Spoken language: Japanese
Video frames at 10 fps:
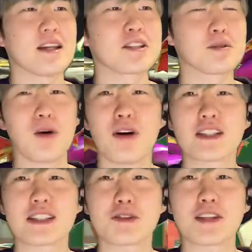つも応
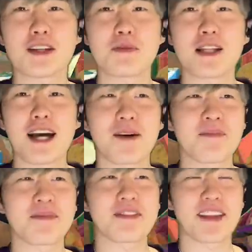援してくれてるみんな
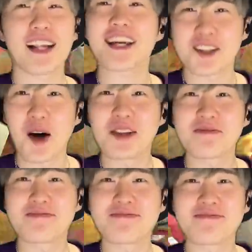ありがと
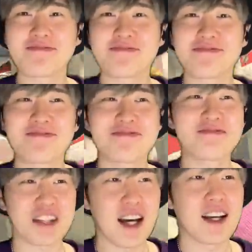
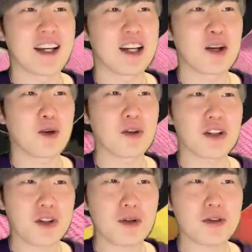うなこの
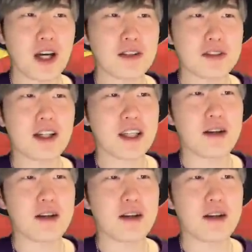一言あるだけで